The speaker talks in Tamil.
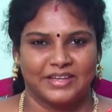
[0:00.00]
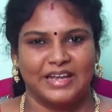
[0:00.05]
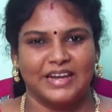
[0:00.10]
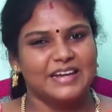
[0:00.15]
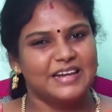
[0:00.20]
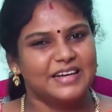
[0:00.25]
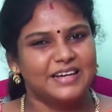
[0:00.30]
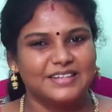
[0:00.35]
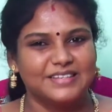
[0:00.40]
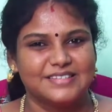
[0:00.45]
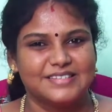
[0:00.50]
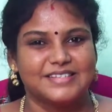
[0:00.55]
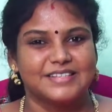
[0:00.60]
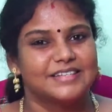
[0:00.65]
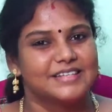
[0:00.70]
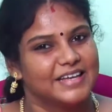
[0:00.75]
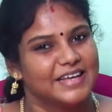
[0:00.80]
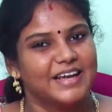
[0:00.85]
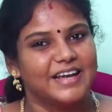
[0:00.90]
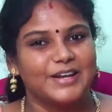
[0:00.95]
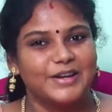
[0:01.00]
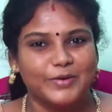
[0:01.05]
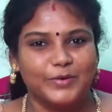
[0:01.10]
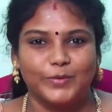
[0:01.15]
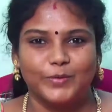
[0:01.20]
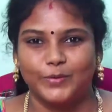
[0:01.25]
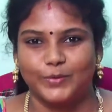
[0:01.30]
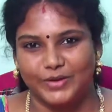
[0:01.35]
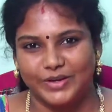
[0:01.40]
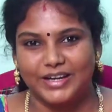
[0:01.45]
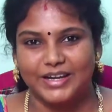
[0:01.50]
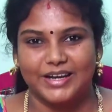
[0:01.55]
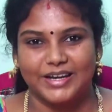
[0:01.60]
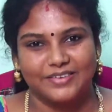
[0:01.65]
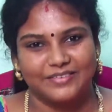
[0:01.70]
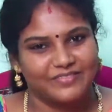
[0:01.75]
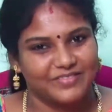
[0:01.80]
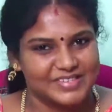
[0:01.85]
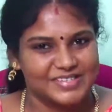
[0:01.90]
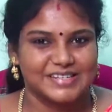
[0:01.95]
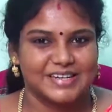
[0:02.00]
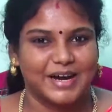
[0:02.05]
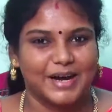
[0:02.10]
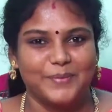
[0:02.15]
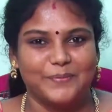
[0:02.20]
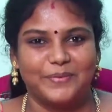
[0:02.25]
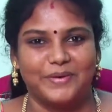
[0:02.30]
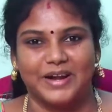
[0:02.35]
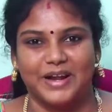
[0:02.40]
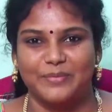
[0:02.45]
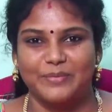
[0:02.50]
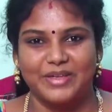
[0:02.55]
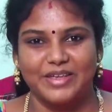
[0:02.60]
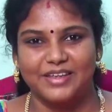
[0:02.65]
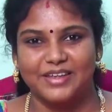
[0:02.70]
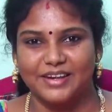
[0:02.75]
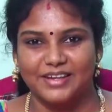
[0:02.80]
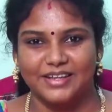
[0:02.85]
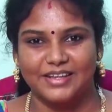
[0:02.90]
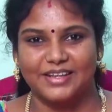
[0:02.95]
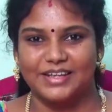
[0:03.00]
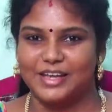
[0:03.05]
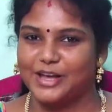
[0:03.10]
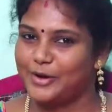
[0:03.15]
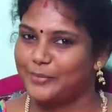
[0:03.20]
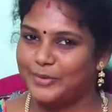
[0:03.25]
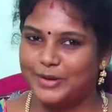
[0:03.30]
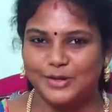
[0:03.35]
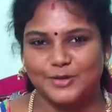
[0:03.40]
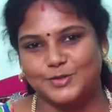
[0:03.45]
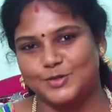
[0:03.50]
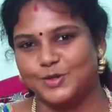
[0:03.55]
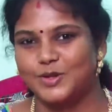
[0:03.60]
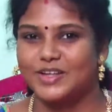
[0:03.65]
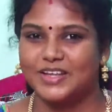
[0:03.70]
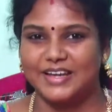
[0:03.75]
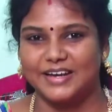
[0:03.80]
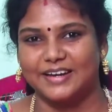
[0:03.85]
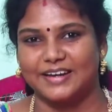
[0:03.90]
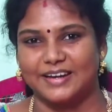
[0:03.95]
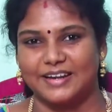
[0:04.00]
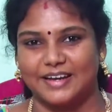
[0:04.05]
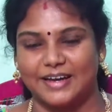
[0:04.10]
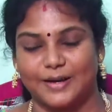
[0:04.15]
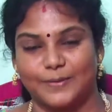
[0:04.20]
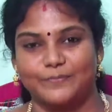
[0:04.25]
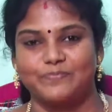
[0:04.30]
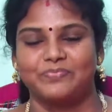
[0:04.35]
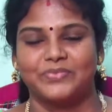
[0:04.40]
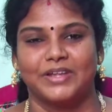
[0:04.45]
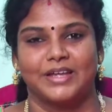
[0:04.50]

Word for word: என்னாச்சு ஏன் இன்னும் கிரிக்கெட் ஸ்டார்ட் பண்ணாமல் இருக்கீங்க அப்படின்னு சொல்லி கேட்டிருக்காரு